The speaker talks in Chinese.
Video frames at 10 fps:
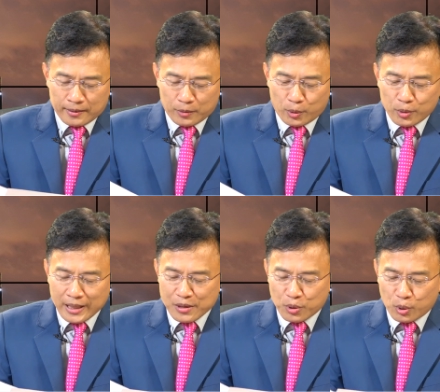伦敦
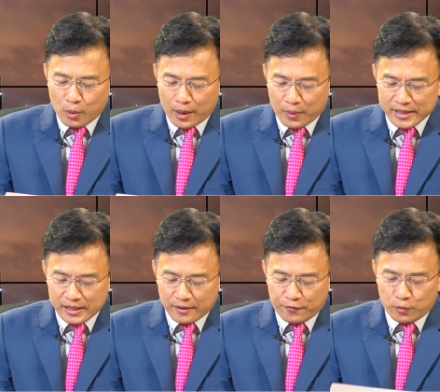大学对外关
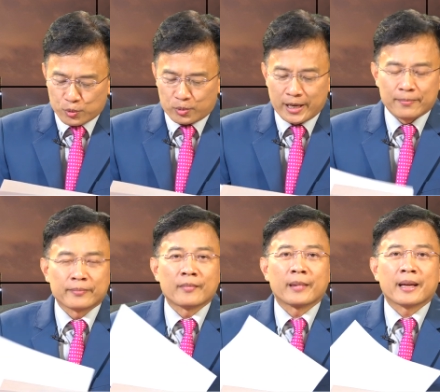系的副主任
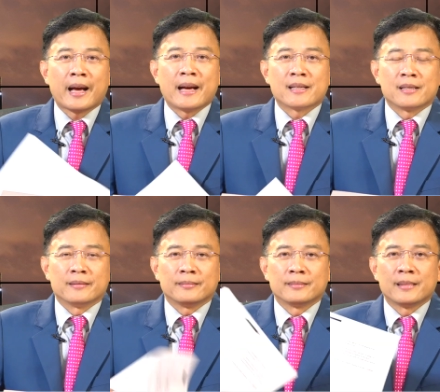开始
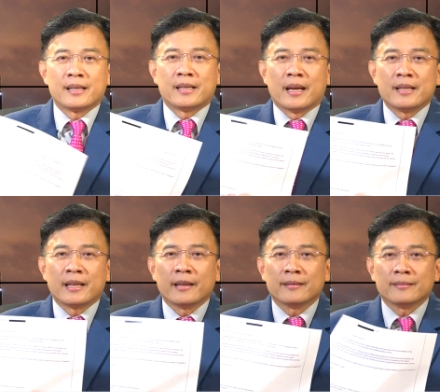写一
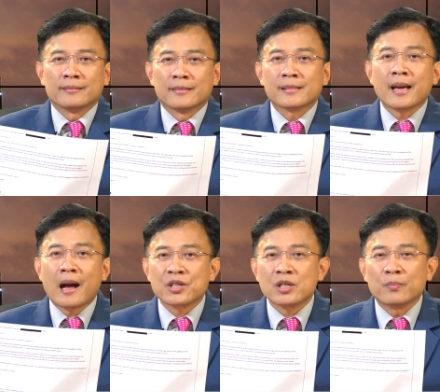些
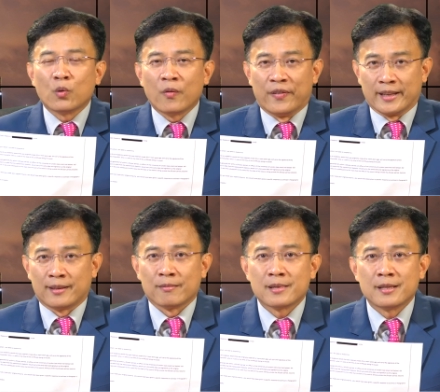擦脂抹粉的
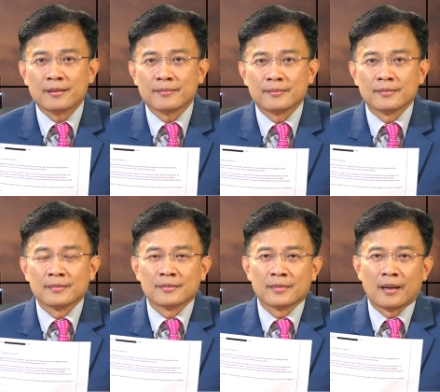东西
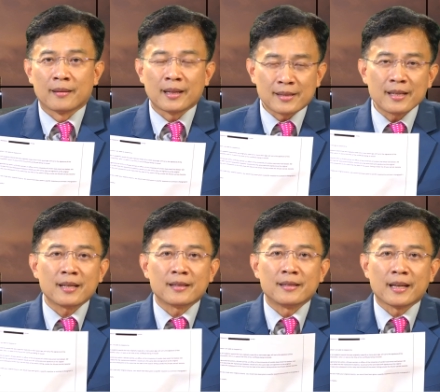啊。那这
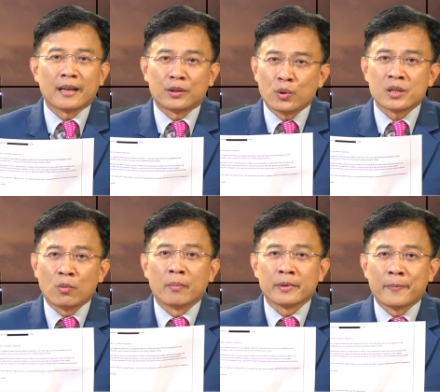些人将来都会成
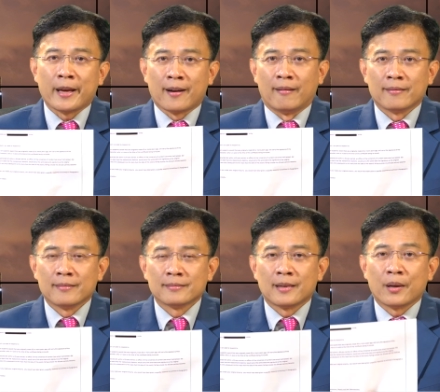我们的被告
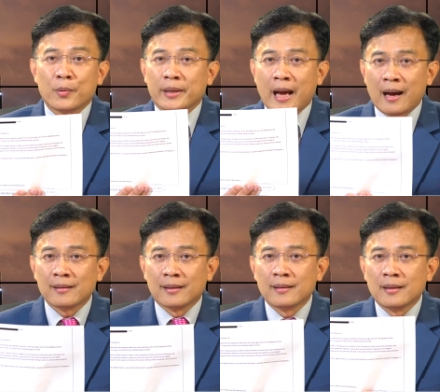啊，因为他呢，